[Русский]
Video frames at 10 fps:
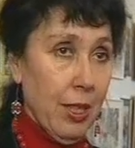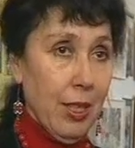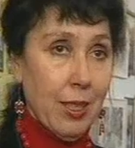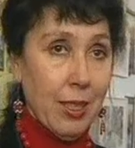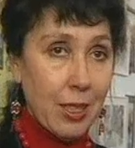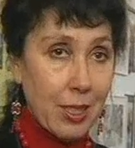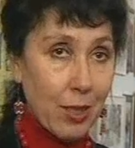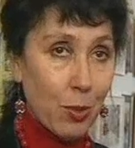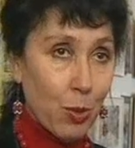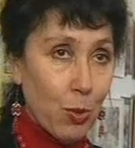И
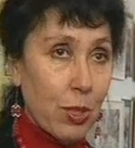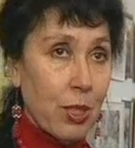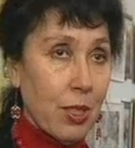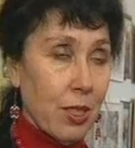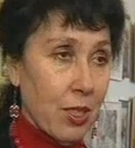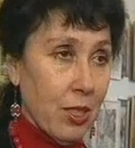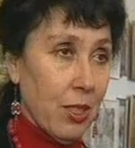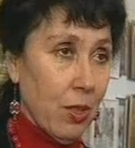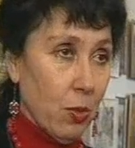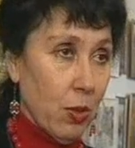каждый художник, как
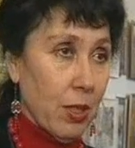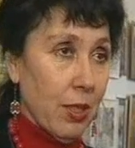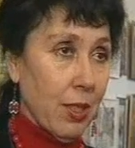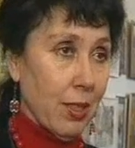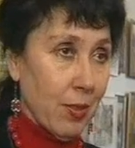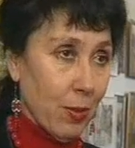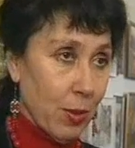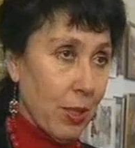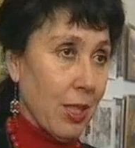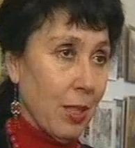житель города,
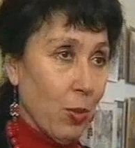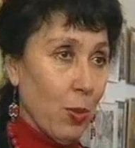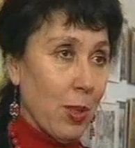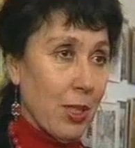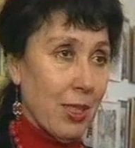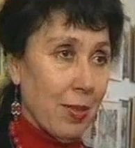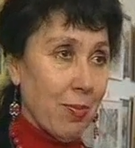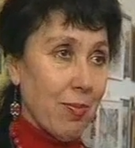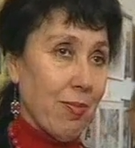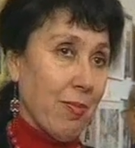вот таким
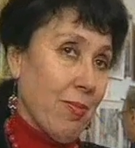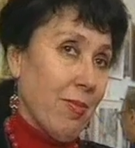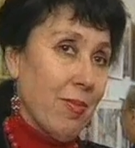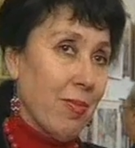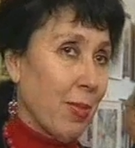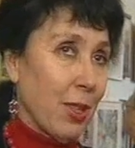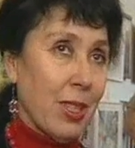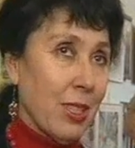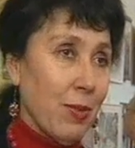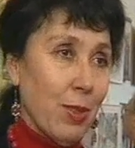образом
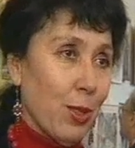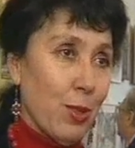показывает